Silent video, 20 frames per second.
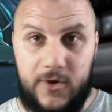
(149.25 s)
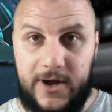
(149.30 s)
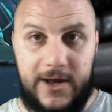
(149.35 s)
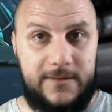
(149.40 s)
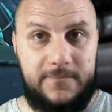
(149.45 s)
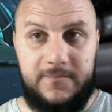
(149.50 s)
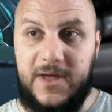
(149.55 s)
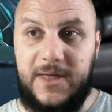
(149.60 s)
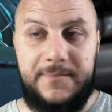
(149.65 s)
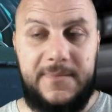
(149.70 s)
Eh,
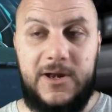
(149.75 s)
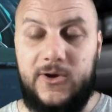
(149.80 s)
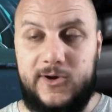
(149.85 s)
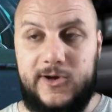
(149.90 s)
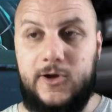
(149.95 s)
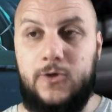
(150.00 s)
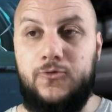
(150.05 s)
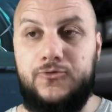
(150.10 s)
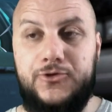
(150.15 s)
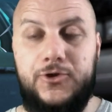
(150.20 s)
Batman lo
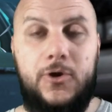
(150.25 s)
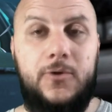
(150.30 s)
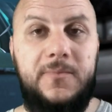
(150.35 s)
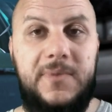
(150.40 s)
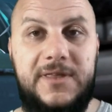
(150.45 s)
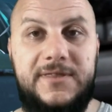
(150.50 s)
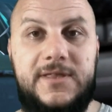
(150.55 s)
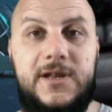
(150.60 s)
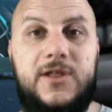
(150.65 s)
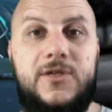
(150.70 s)
reclutó
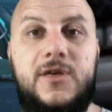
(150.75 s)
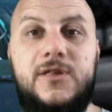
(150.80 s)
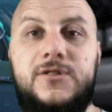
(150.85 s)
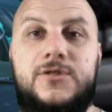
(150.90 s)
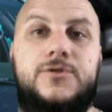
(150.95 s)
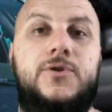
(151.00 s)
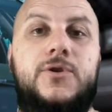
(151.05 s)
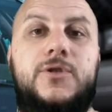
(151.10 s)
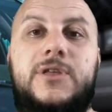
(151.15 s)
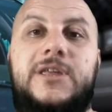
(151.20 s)
mientras Jason
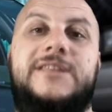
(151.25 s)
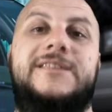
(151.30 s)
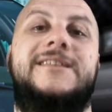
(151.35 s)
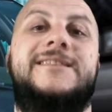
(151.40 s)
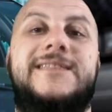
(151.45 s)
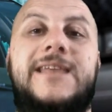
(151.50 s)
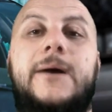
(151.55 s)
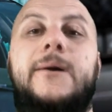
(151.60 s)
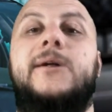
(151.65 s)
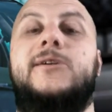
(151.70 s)
Todd
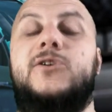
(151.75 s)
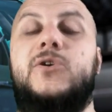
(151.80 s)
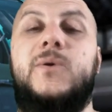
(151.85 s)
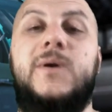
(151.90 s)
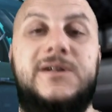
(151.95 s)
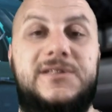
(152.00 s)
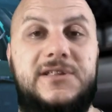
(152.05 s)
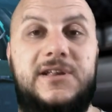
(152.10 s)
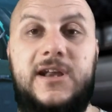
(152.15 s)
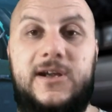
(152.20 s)
intentaba
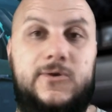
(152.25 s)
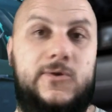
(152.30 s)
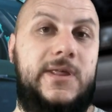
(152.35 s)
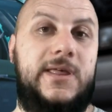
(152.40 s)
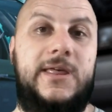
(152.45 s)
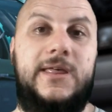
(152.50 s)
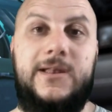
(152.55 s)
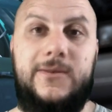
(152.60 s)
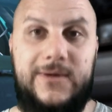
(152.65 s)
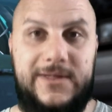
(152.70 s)
robarse las
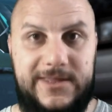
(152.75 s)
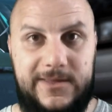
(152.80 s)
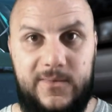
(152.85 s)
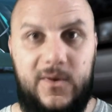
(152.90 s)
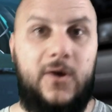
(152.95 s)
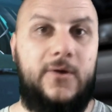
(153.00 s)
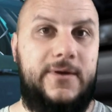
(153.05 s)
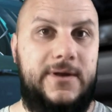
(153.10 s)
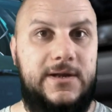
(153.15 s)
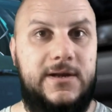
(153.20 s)
ruedas del
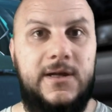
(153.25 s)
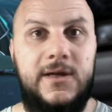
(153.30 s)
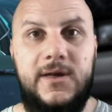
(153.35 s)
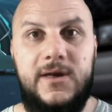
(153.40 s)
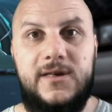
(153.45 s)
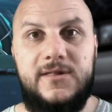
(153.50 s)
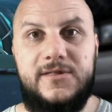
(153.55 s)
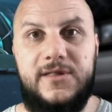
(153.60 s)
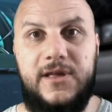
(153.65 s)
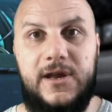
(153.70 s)
Batimóvil,
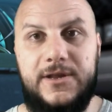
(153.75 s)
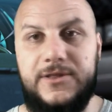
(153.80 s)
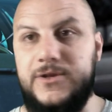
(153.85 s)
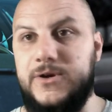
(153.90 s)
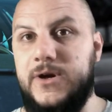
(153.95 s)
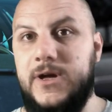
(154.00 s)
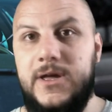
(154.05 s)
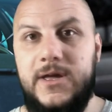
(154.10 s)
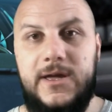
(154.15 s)
¿cierto?